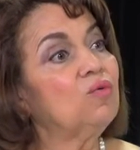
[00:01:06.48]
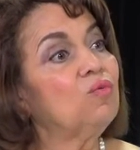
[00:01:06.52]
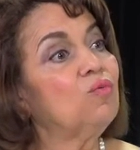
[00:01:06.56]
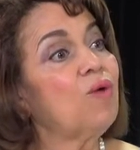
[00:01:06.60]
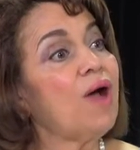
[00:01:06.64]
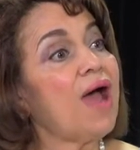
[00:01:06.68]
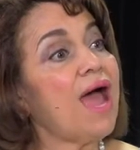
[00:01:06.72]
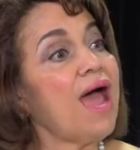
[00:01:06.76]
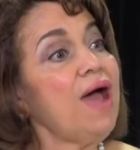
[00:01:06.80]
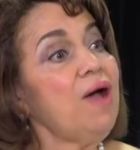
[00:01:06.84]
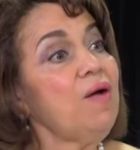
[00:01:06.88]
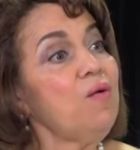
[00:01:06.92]

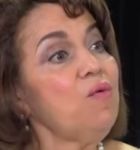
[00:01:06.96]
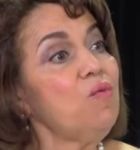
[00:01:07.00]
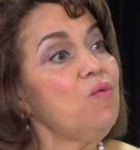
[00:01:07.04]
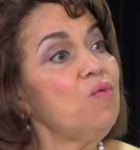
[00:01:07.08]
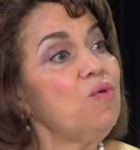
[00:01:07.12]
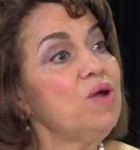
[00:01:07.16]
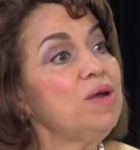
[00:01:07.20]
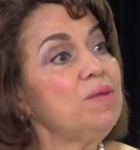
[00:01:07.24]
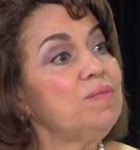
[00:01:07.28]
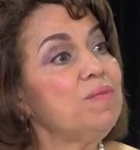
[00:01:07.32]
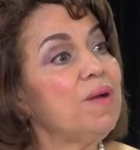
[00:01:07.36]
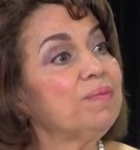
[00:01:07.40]

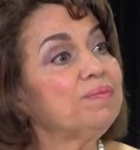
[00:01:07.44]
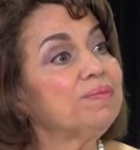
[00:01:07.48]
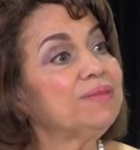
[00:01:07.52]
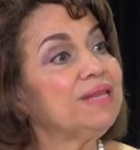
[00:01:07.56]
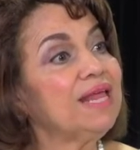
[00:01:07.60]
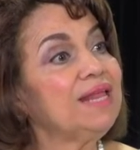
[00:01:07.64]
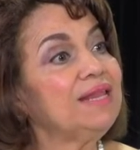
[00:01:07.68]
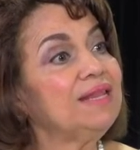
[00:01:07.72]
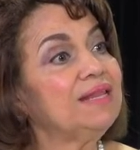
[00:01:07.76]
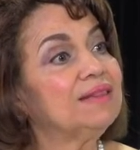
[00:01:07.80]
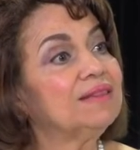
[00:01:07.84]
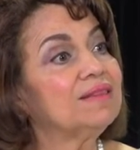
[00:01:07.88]
واول ما
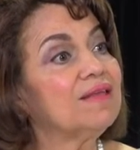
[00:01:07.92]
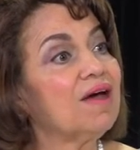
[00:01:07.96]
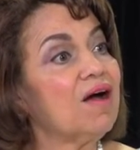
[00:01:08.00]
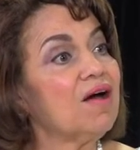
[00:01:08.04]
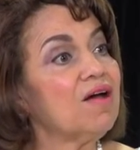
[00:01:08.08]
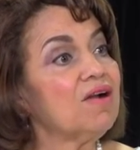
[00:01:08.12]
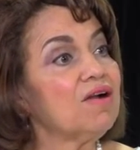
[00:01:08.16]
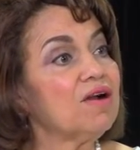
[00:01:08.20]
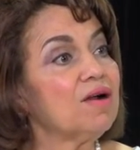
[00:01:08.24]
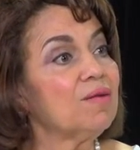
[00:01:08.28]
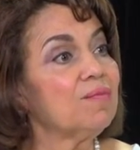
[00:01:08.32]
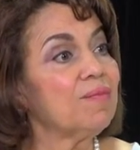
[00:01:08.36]
ابتدت
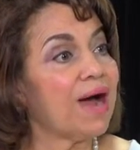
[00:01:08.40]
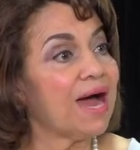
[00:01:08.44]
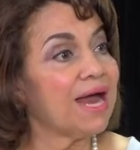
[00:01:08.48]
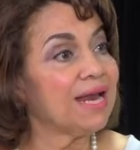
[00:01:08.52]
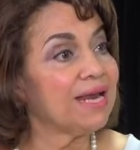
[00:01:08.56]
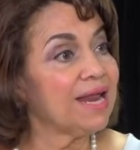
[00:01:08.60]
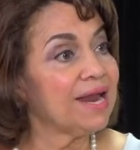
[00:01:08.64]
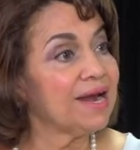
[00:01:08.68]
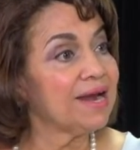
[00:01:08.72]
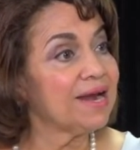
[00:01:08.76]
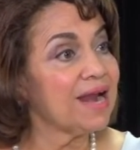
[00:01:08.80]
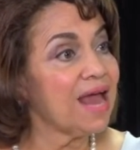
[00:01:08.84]
تقرب
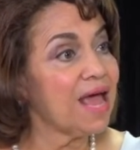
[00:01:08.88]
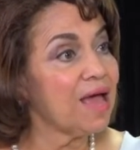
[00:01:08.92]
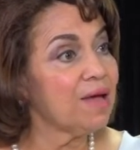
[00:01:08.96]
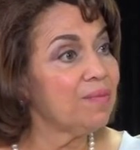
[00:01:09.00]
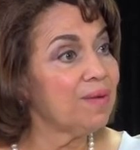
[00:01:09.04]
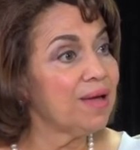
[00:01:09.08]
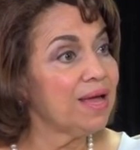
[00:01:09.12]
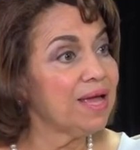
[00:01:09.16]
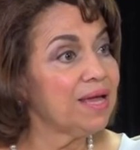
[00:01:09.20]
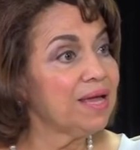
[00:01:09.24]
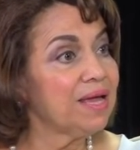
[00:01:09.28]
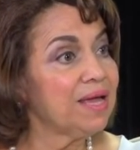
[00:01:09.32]
على
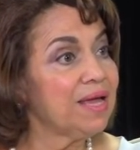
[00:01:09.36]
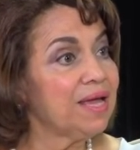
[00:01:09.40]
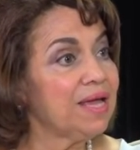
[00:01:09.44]
الرقبه